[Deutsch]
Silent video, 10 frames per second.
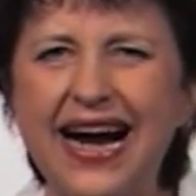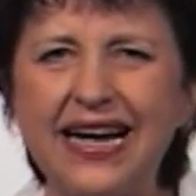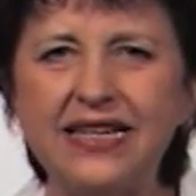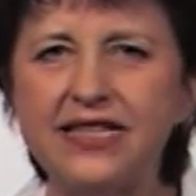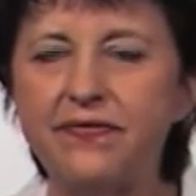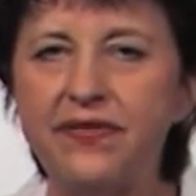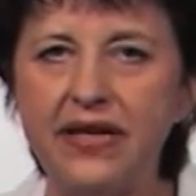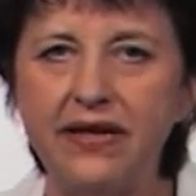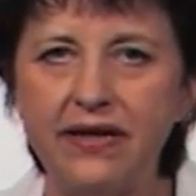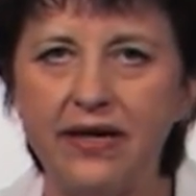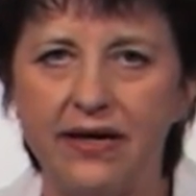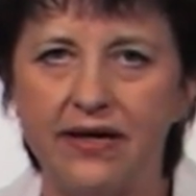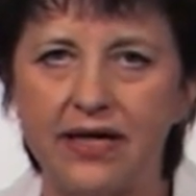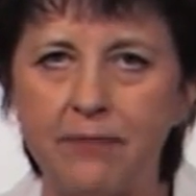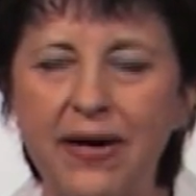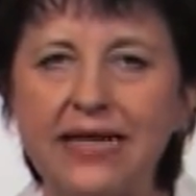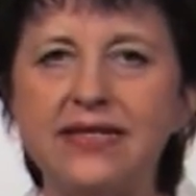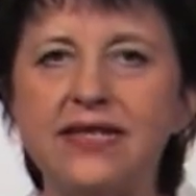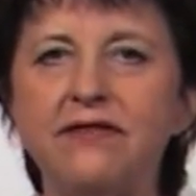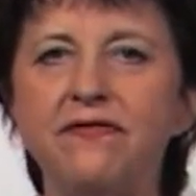die alles wie
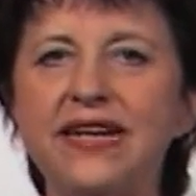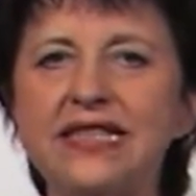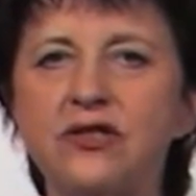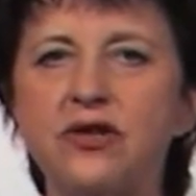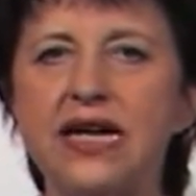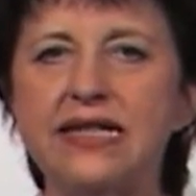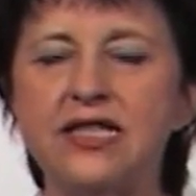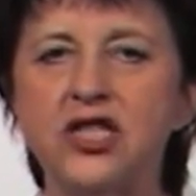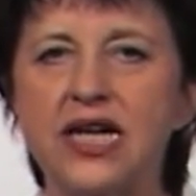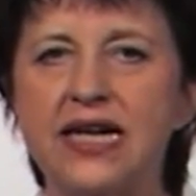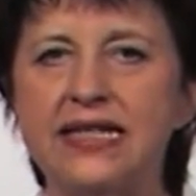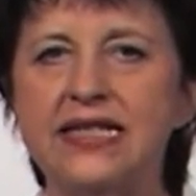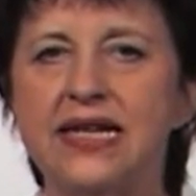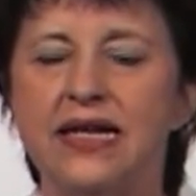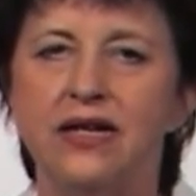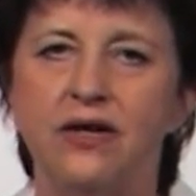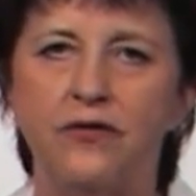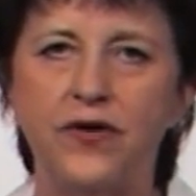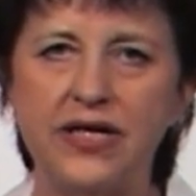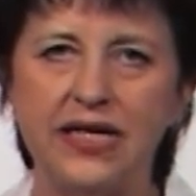gepanzert festzuhalten scheint,
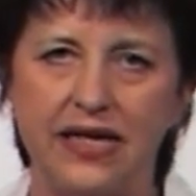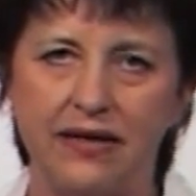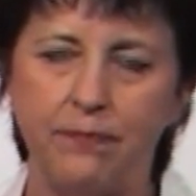von